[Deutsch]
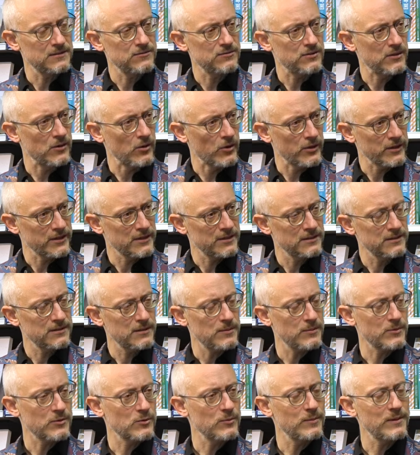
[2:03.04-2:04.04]
dann Verleugnen
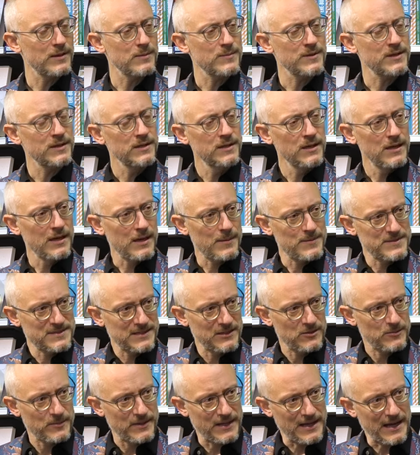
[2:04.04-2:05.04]
der Probleme, aber es
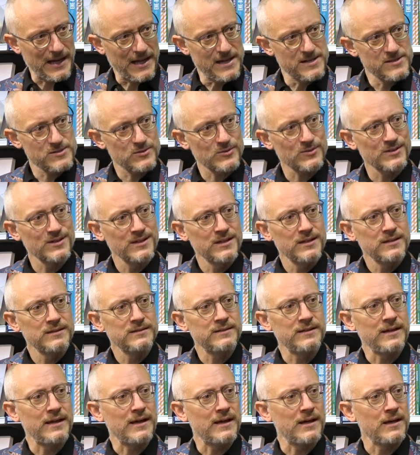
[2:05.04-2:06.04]
geht um eine Haltung
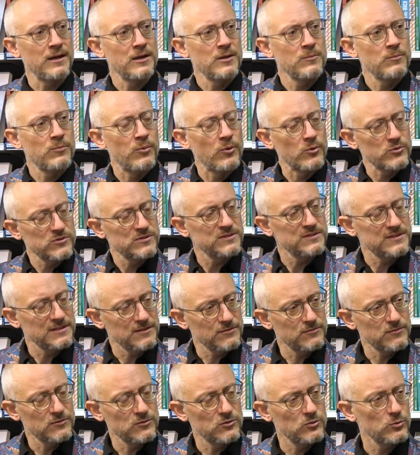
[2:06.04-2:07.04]
der
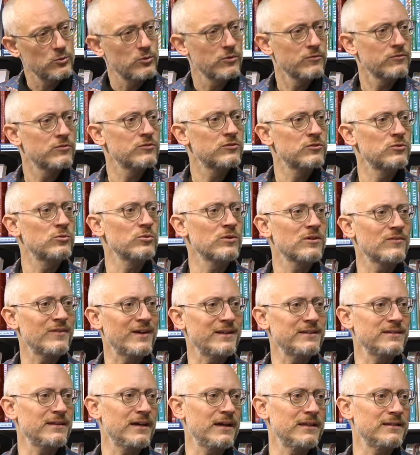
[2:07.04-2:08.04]
positiven
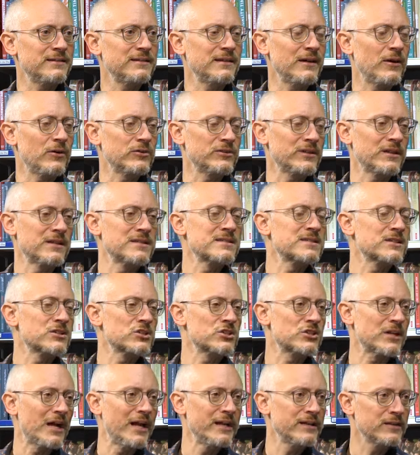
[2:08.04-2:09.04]
Zukunftszugewandtheit, die auch dann ins
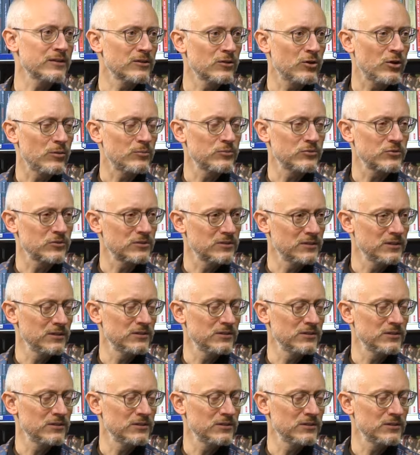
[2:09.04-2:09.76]
Gestalten kommt und